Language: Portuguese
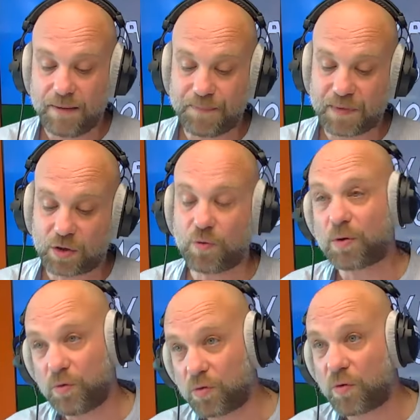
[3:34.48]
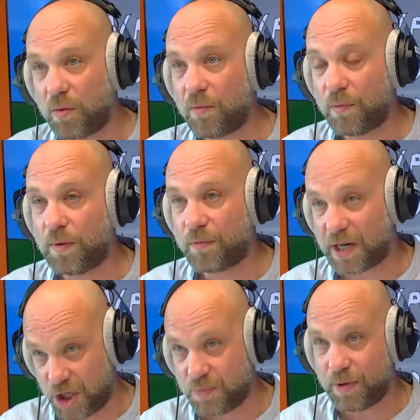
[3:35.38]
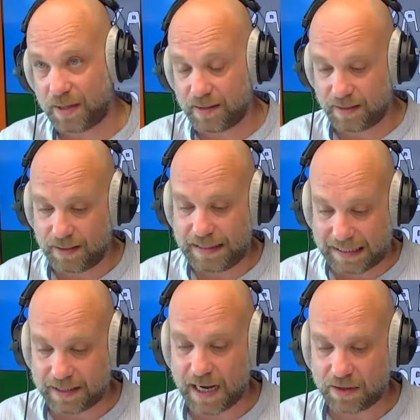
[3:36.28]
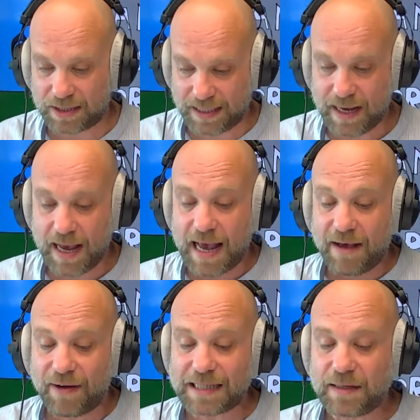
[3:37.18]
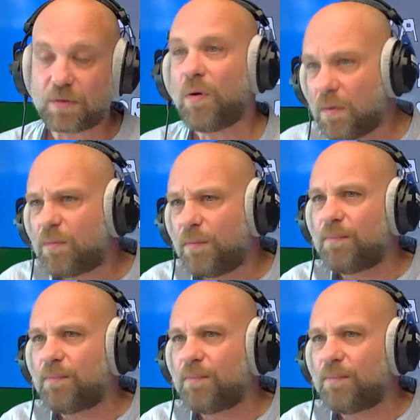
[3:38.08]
uh, sobretudo com o fascismo eh, italiano, uhum. sim. Vai sim, com